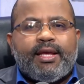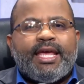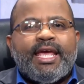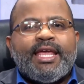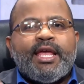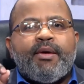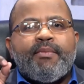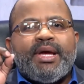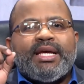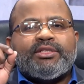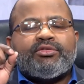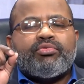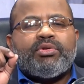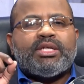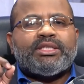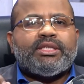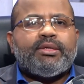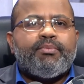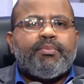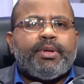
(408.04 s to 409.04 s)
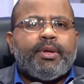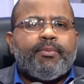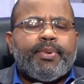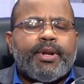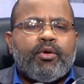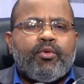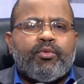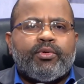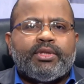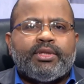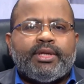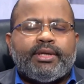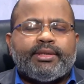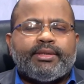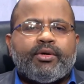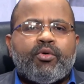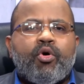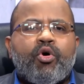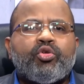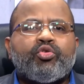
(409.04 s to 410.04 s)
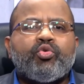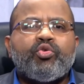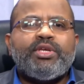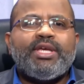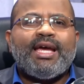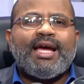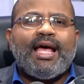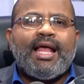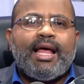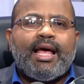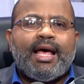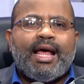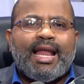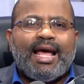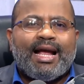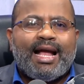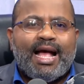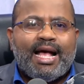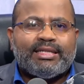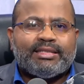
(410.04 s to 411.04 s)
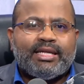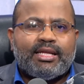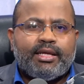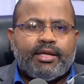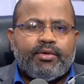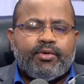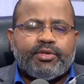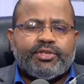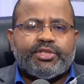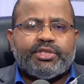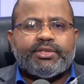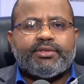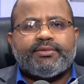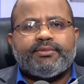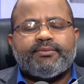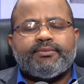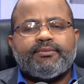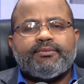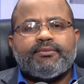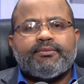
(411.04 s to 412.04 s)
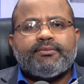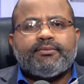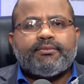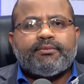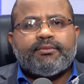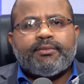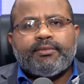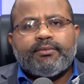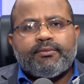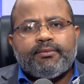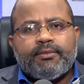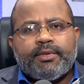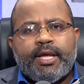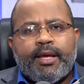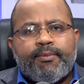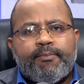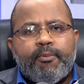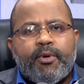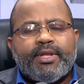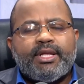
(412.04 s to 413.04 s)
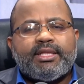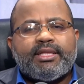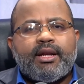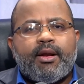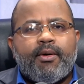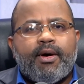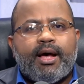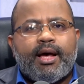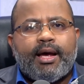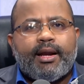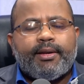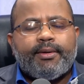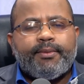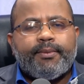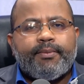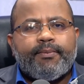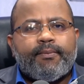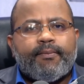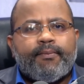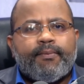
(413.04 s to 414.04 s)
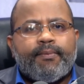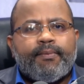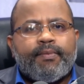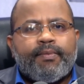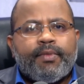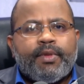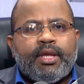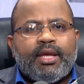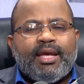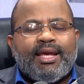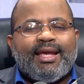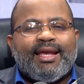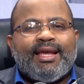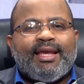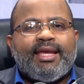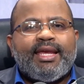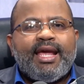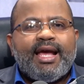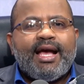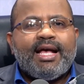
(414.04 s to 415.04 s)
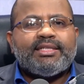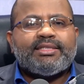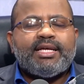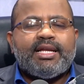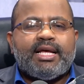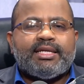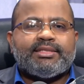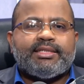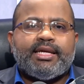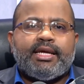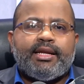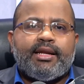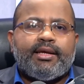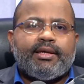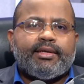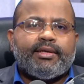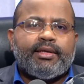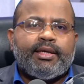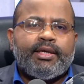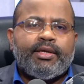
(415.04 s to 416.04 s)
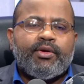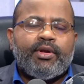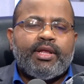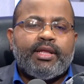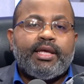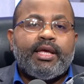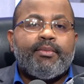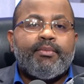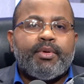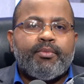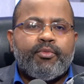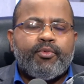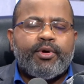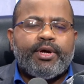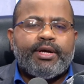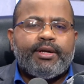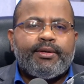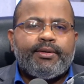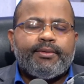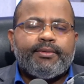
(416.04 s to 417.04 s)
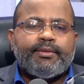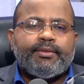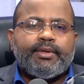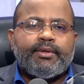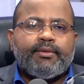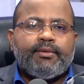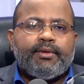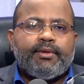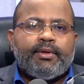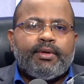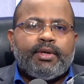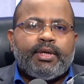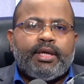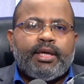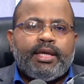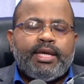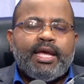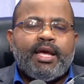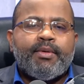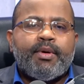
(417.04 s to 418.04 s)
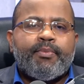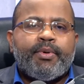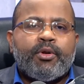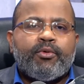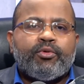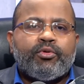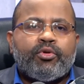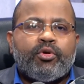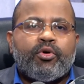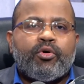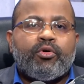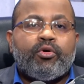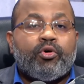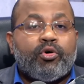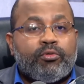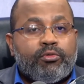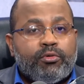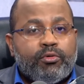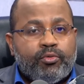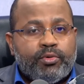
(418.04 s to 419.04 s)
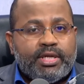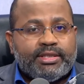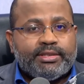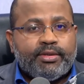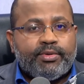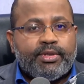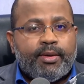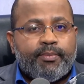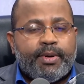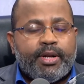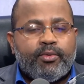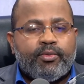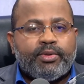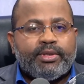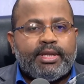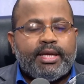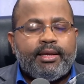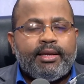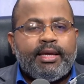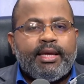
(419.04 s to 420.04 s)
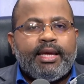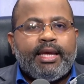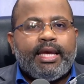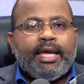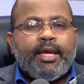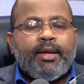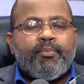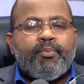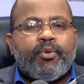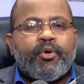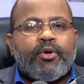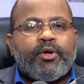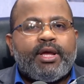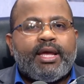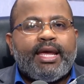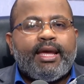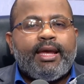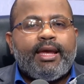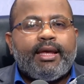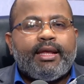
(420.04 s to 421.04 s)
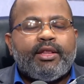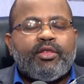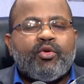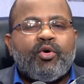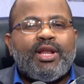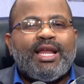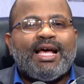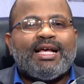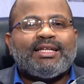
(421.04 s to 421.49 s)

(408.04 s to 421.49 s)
ella me hizo una simple pregunta. Cuando tú llegas a la casa de noche, después de trabajar, ¿quién hace la cena? Y yo le dije a mi mujer, y ella me preguntó una segunda pregunta, ¿y por qué no le